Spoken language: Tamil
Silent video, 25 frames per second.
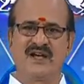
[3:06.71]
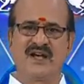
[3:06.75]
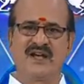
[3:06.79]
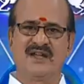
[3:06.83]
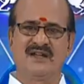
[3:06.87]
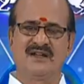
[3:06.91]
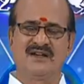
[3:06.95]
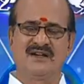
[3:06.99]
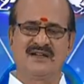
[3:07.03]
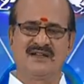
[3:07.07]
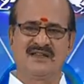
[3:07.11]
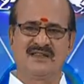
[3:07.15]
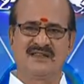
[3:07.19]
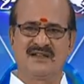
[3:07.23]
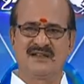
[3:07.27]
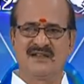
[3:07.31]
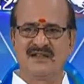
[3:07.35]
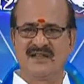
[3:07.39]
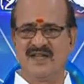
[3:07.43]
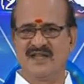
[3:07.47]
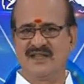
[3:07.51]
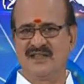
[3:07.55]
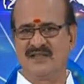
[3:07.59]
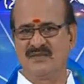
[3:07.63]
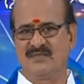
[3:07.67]

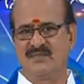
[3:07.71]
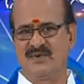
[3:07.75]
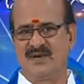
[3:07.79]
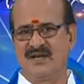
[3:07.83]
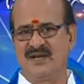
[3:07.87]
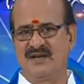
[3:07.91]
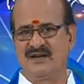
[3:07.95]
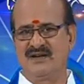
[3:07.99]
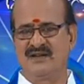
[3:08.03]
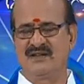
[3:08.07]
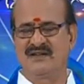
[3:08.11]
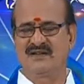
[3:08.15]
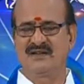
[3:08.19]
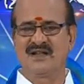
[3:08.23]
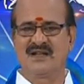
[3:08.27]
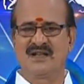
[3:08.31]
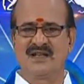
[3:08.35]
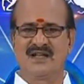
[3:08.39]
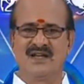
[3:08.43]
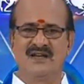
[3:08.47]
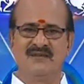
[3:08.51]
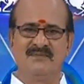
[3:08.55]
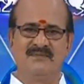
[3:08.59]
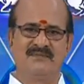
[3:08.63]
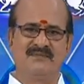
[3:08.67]
காலகட்டத்திலேயே இந்த
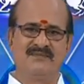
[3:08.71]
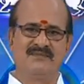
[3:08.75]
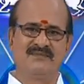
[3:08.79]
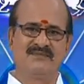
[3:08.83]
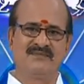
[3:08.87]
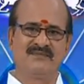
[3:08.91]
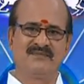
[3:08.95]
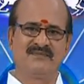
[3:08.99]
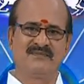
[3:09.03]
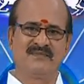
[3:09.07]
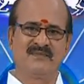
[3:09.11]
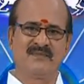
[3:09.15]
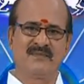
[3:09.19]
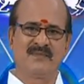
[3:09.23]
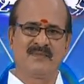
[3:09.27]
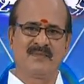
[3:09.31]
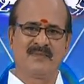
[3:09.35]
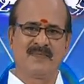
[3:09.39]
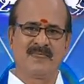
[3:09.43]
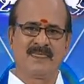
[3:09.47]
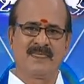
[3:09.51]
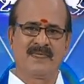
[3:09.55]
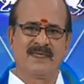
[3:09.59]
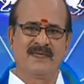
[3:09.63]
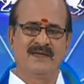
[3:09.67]
பிள்ளைகளுக்கெல்லாம்
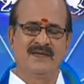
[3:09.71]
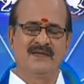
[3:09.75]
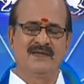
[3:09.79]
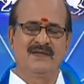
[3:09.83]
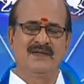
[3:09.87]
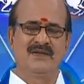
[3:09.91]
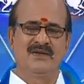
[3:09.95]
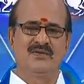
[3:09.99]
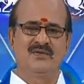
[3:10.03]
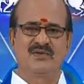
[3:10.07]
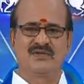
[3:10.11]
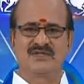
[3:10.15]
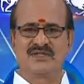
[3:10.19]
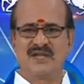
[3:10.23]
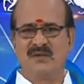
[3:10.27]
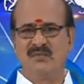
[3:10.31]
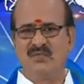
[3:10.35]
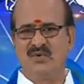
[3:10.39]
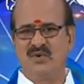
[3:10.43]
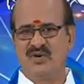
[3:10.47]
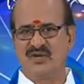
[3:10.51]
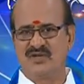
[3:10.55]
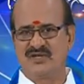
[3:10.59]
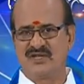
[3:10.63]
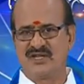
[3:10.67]
ஒரு
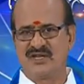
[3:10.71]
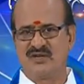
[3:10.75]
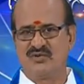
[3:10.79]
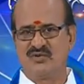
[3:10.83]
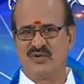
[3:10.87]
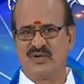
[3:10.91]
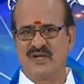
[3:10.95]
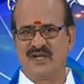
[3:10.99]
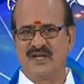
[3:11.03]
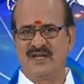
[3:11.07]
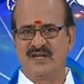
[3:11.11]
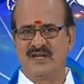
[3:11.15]
சமூகத்தினுடைய